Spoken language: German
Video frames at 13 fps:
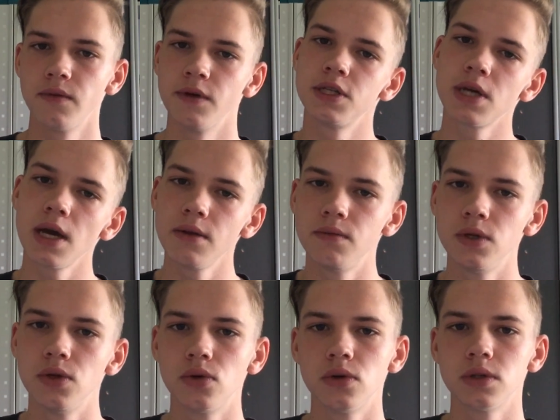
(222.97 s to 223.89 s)
wenn ich ein
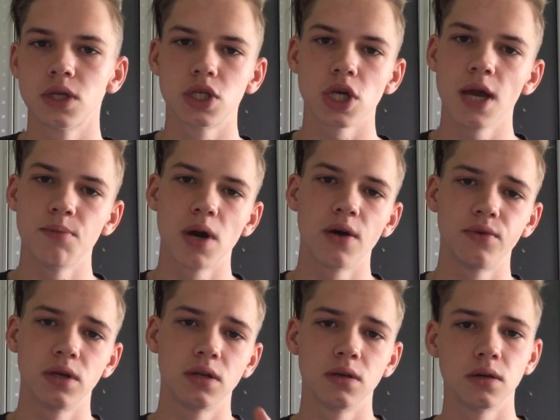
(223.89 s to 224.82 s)
Video dich einmal
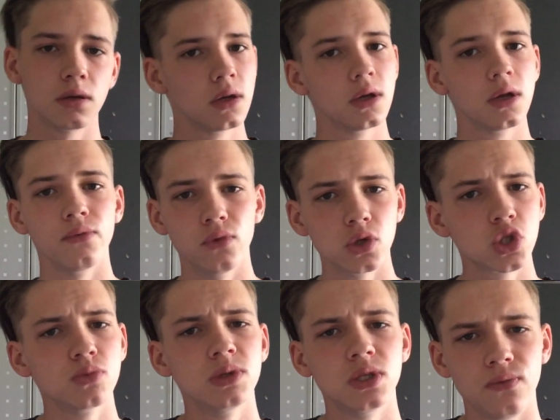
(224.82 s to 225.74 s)
erwähne,
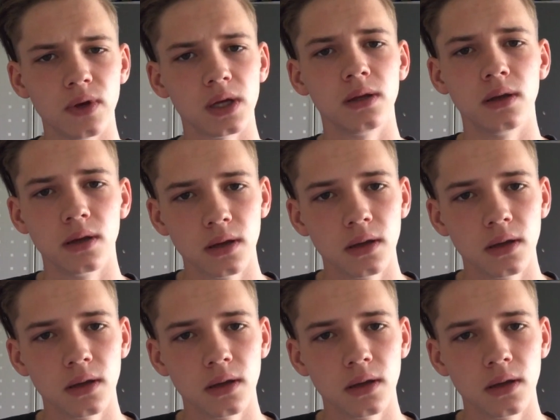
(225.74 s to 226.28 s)
wirst du mich ficken.